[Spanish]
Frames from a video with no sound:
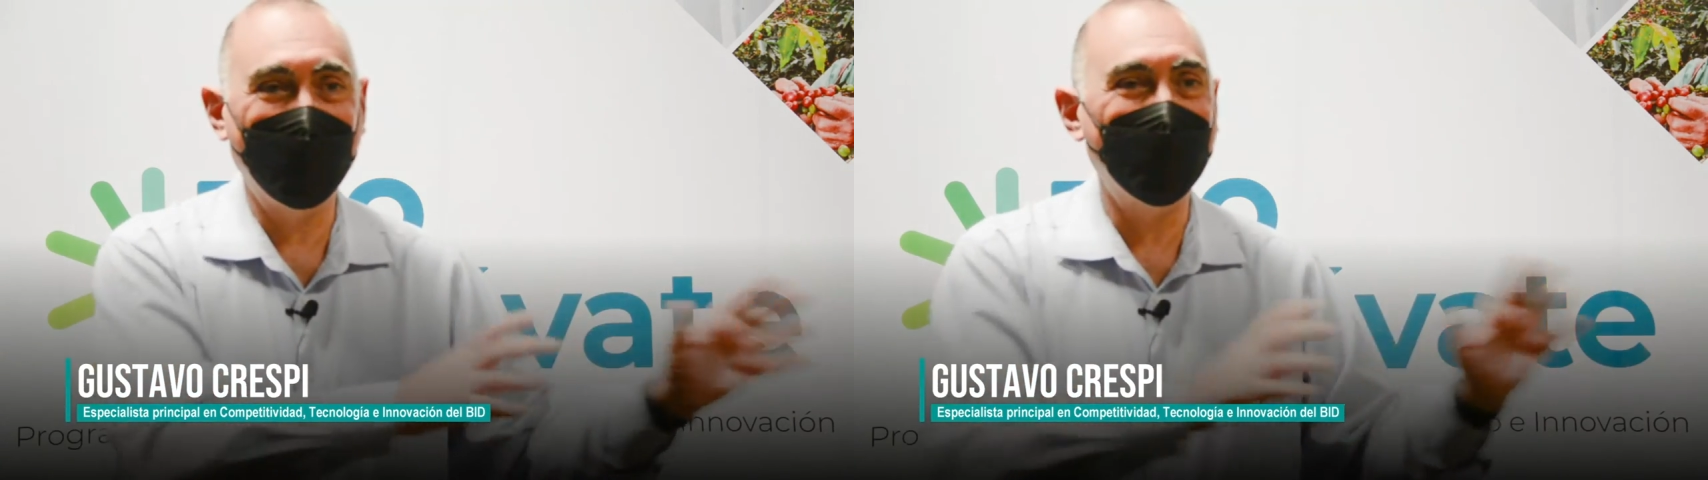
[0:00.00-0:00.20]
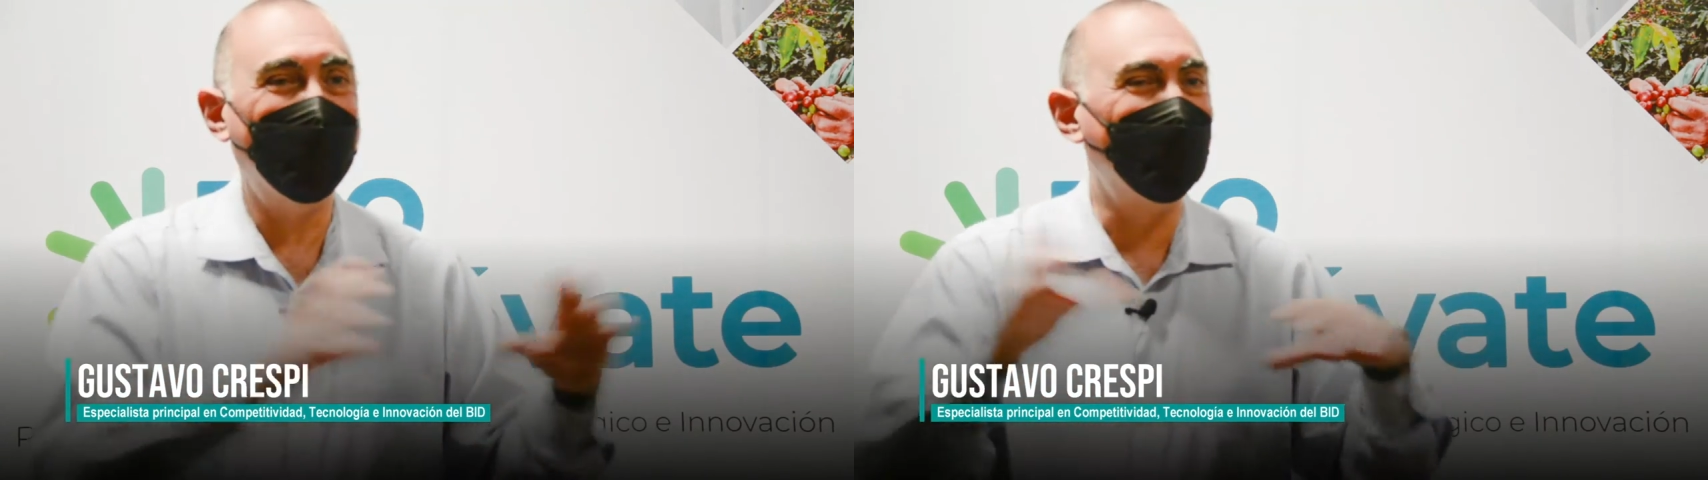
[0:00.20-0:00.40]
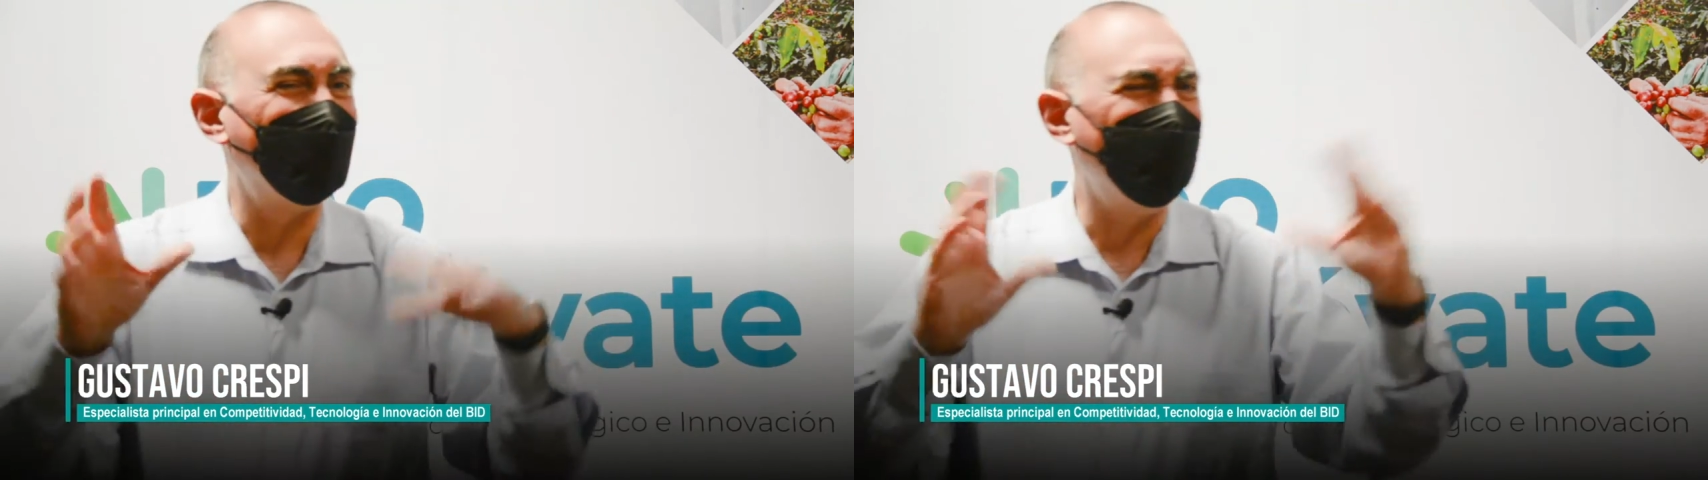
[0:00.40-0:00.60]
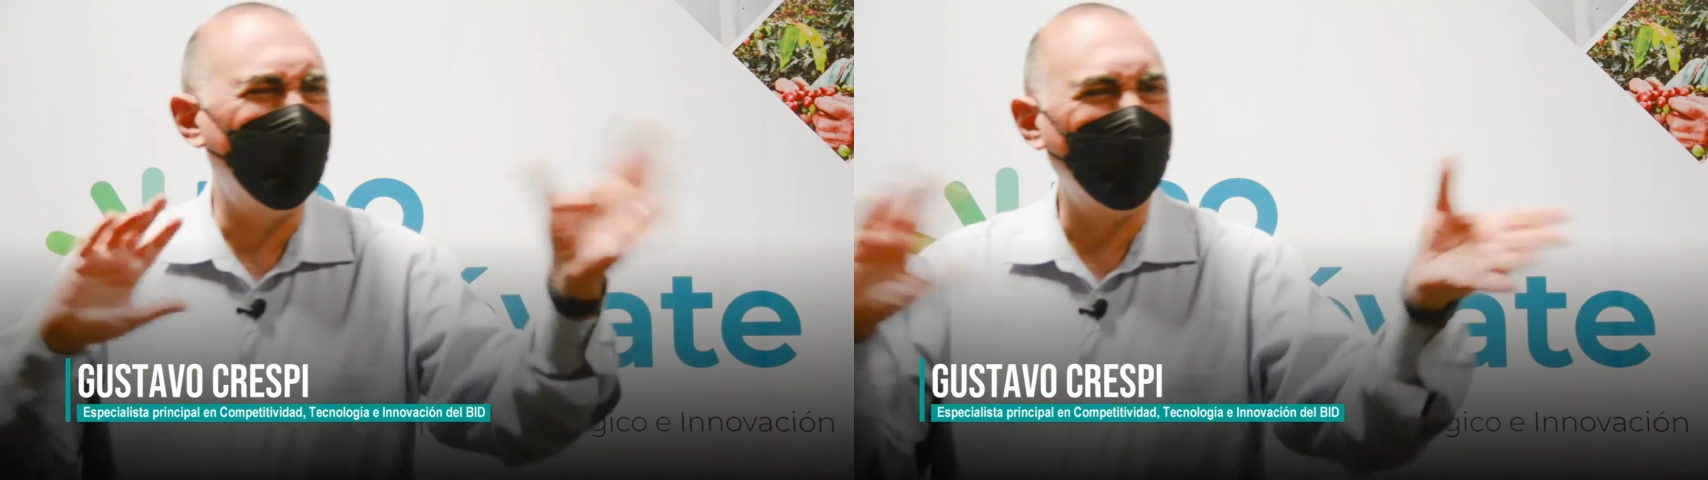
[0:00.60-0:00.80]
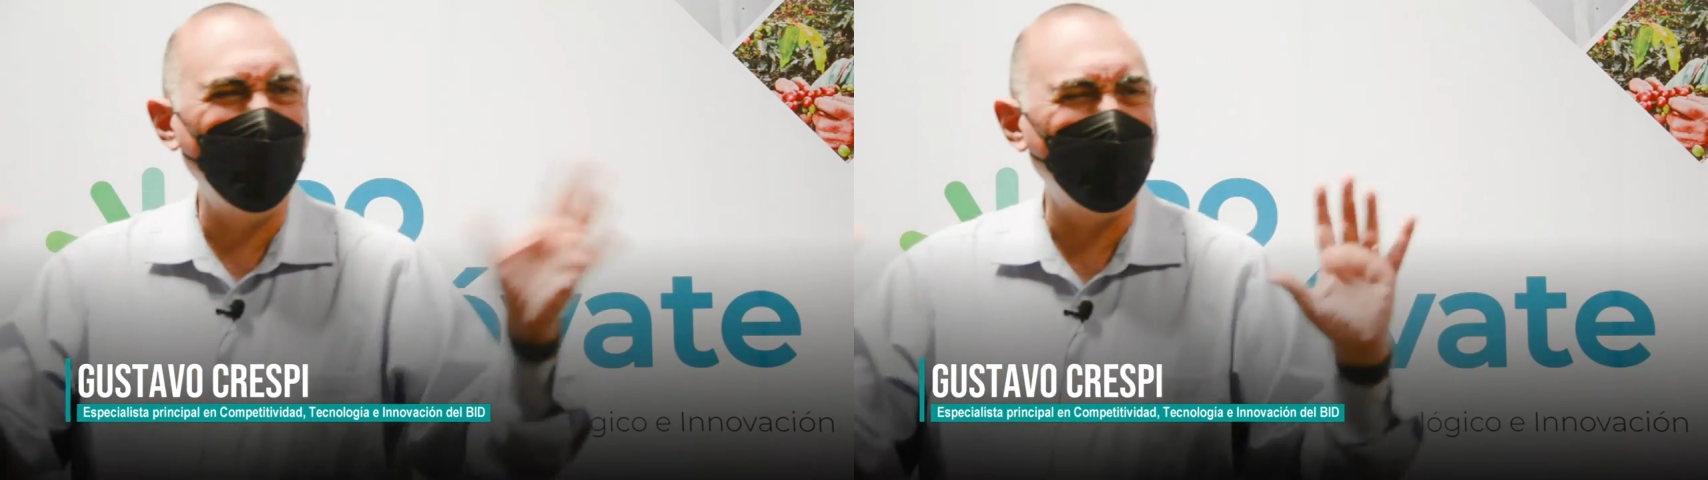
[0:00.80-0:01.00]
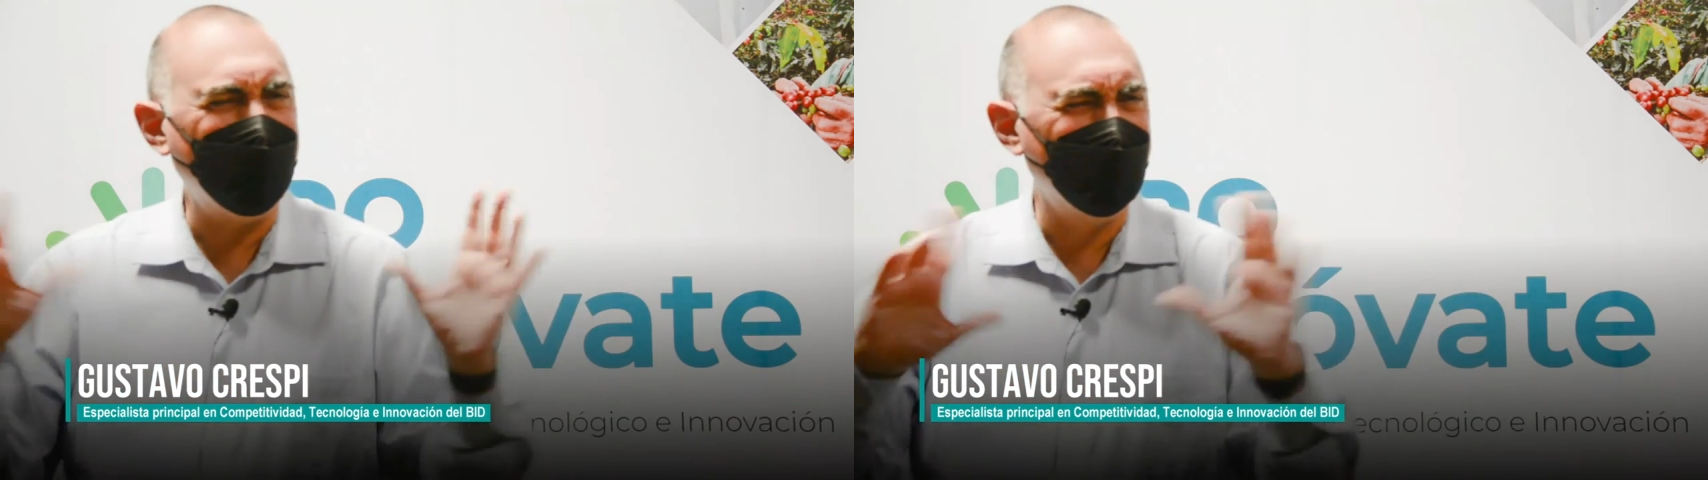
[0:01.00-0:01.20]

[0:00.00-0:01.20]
Hay como tres modelos,